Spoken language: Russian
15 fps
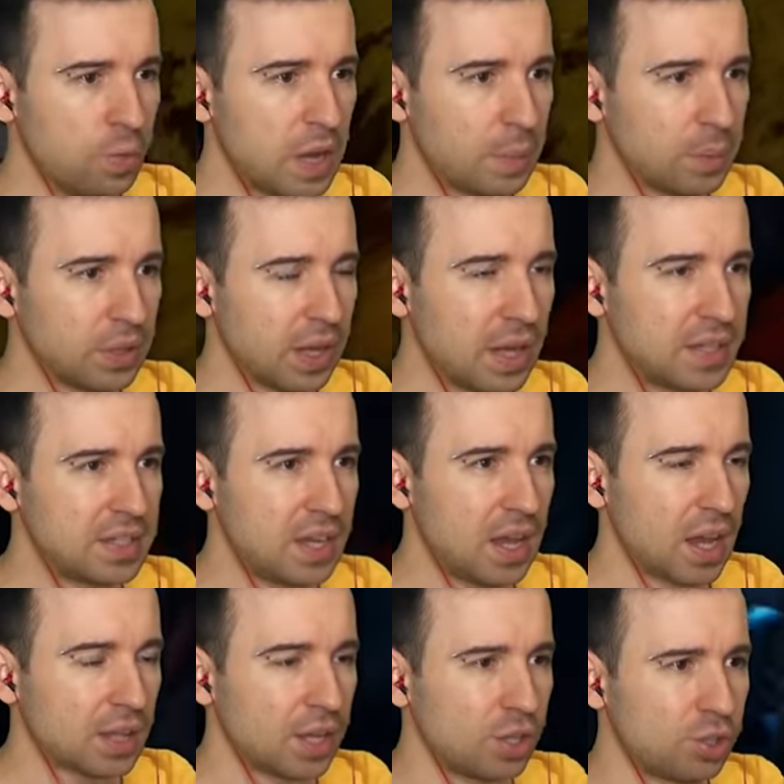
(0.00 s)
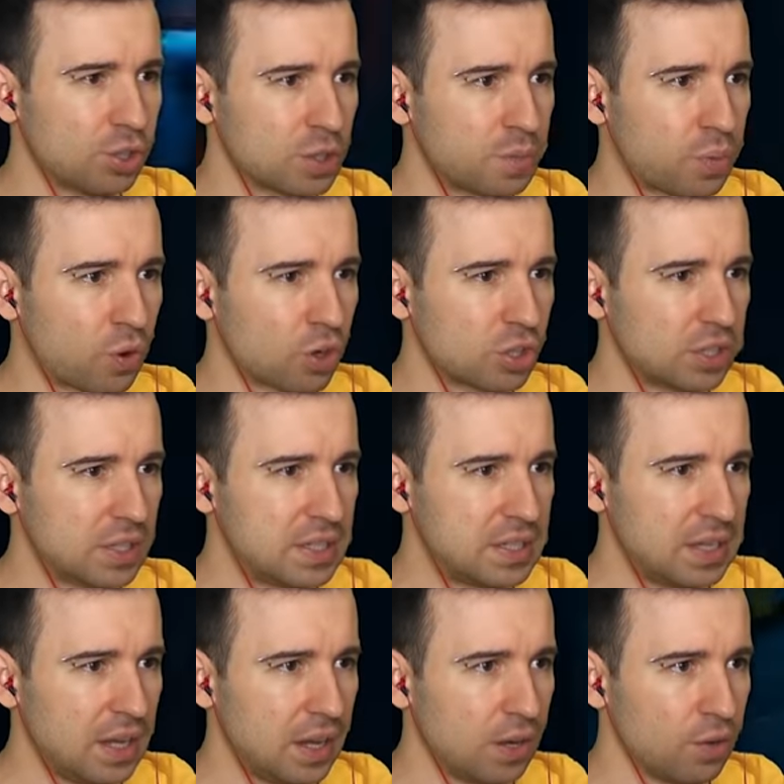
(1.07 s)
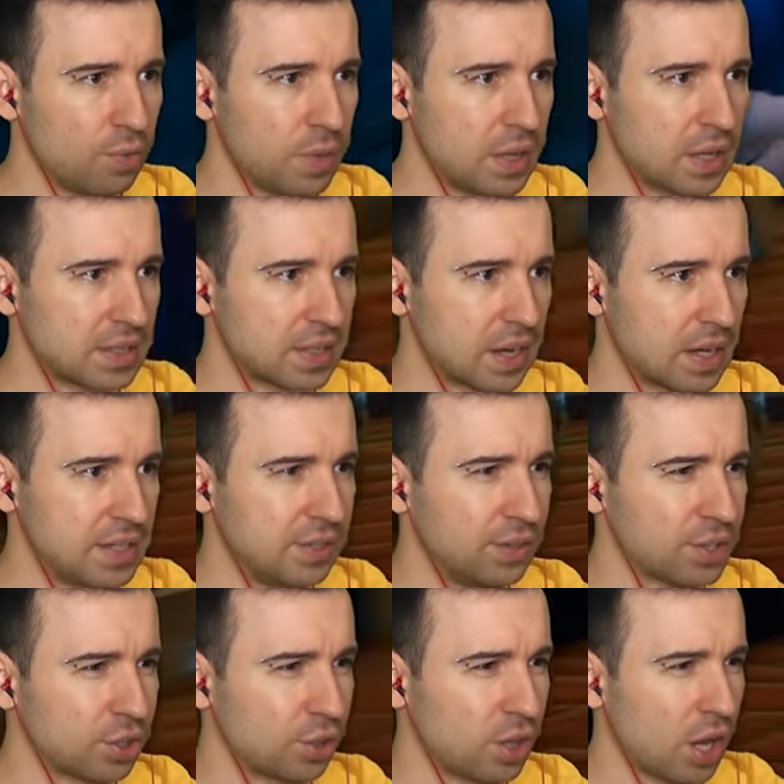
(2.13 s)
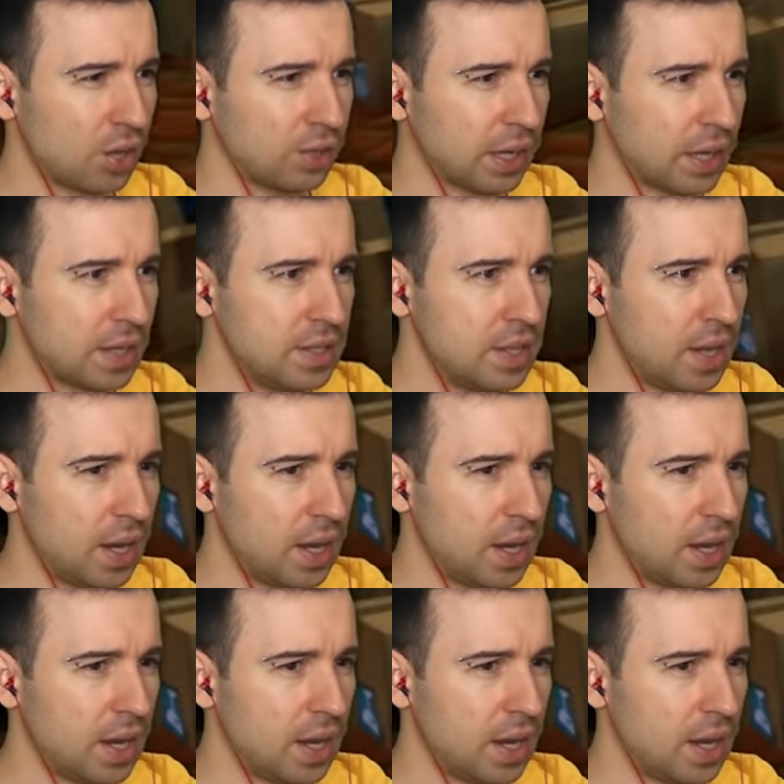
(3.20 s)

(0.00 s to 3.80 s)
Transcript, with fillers: У меня была идея, она еще с прошлой серии у меня зародилась, но я ее так не